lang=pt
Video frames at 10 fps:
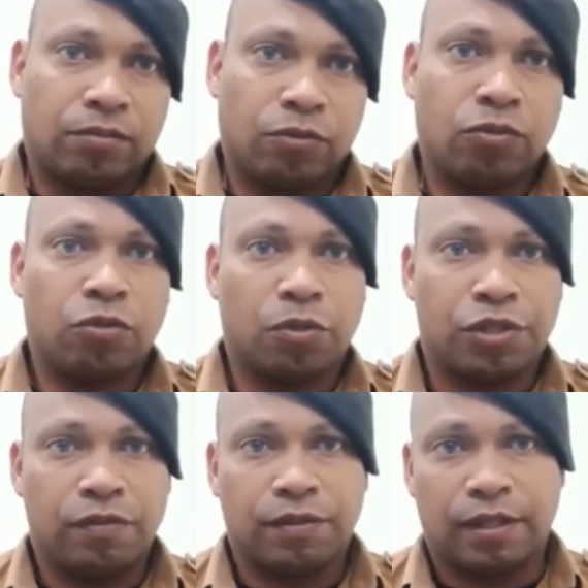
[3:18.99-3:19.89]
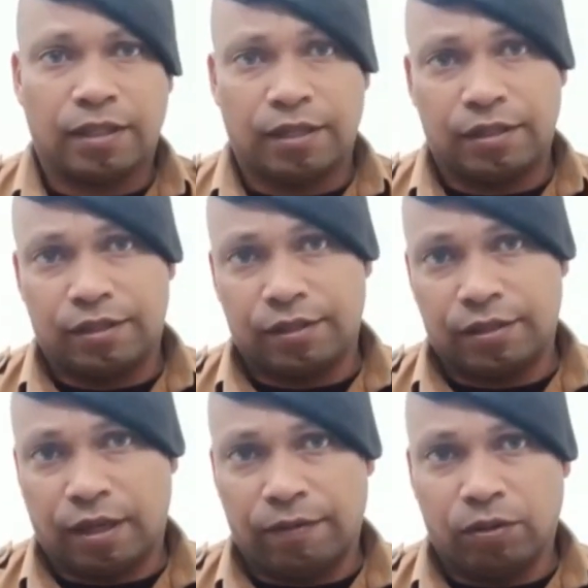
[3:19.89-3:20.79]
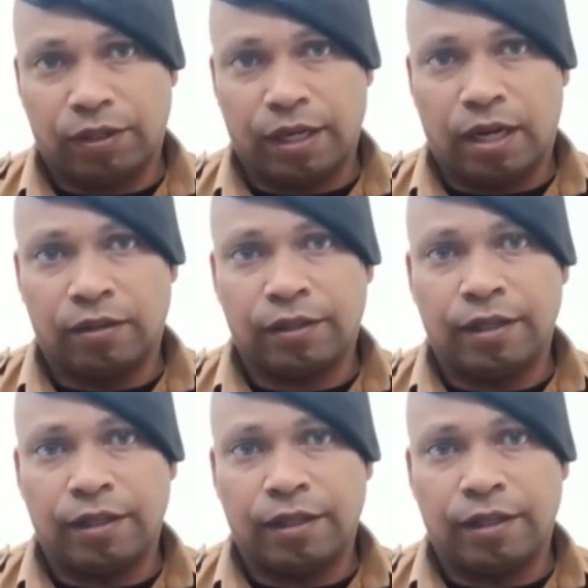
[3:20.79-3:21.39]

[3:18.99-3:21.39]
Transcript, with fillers: um dos motivos que ele tá, que estava alterado,